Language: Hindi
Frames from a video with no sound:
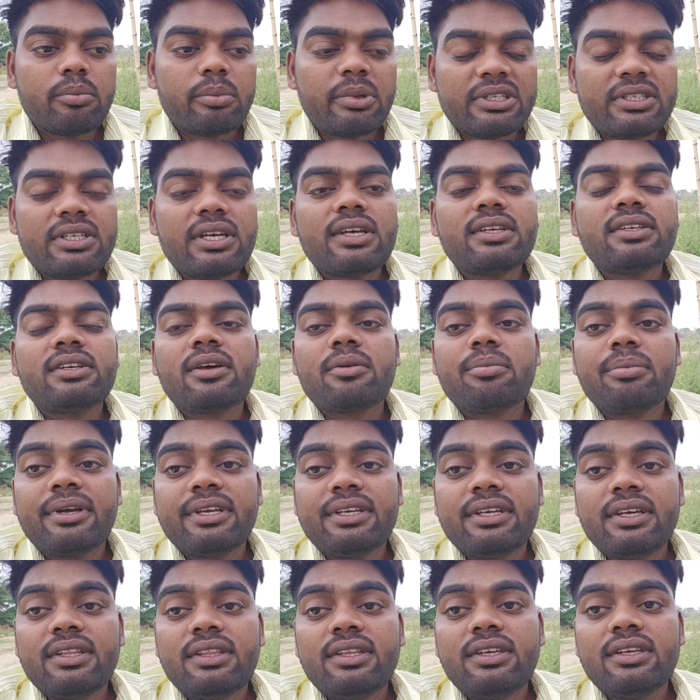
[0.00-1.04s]
पचास हज़ार
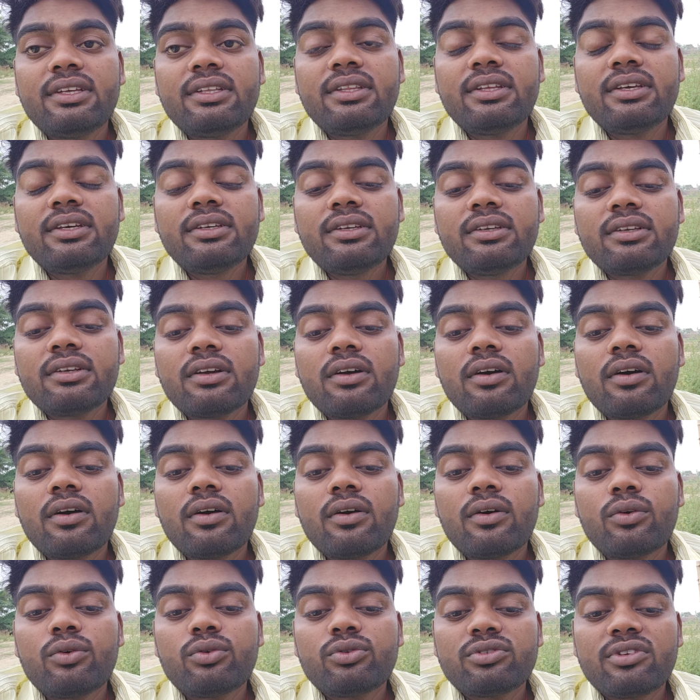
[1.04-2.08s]
भैया दिए थे
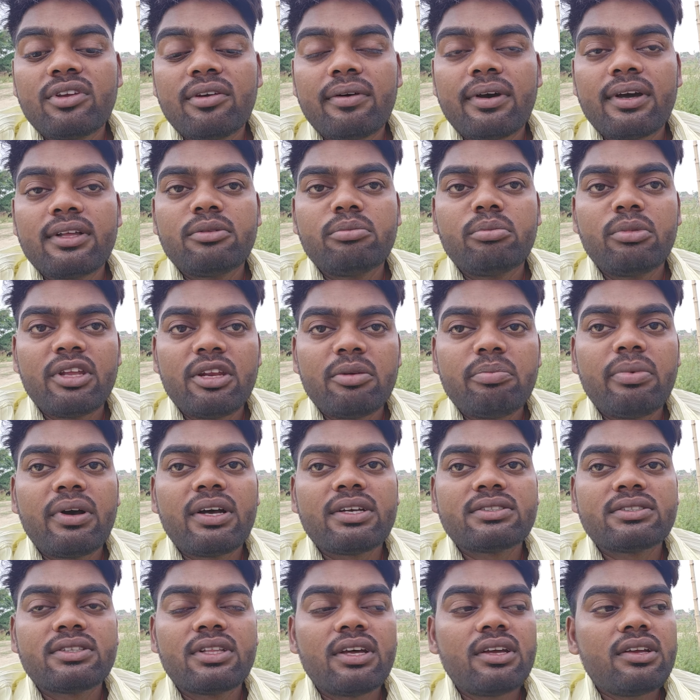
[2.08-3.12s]
और उसके बाद मेरे
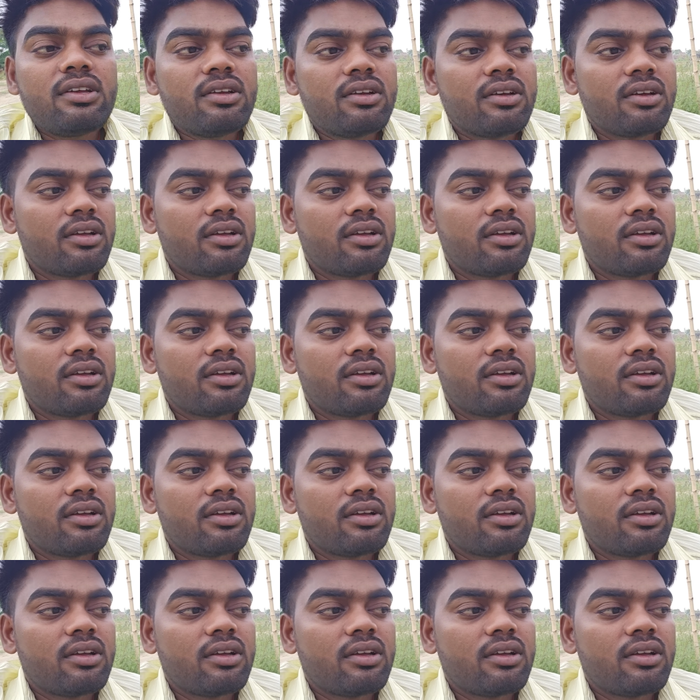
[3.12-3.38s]
पास था